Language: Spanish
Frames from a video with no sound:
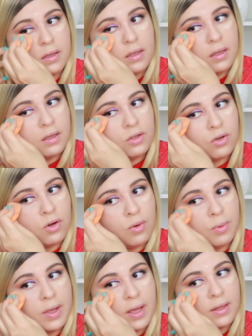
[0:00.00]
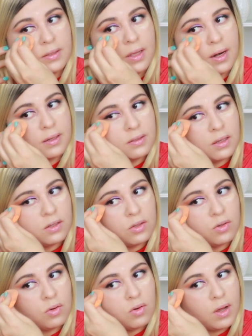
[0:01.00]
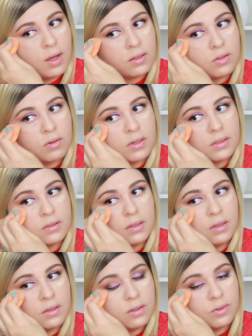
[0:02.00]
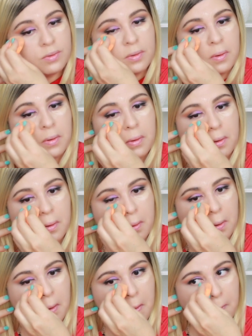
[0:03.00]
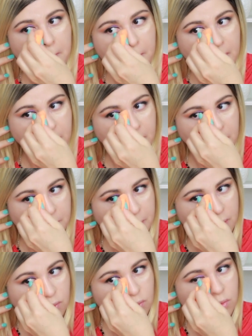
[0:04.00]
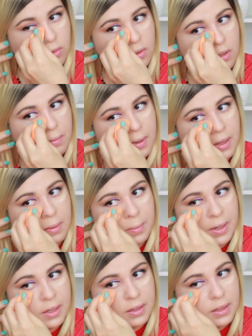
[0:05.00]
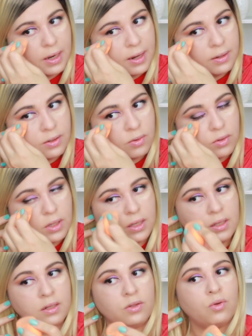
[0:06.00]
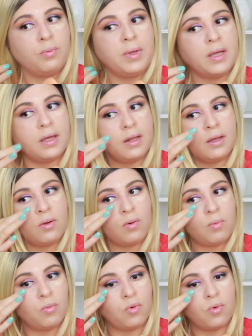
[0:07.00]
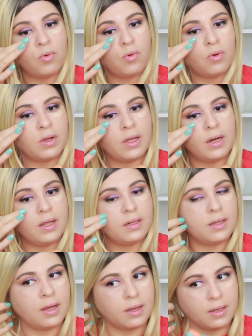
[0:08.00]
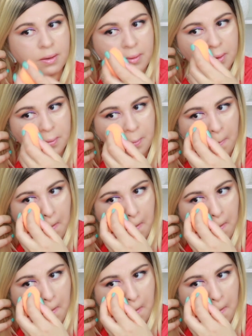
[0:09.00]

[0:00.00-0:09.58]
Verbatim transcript: y yo lo voy a estar haciendo a toquecito para que el producto se vaya penetrando y no me quede como grietas aquí abajo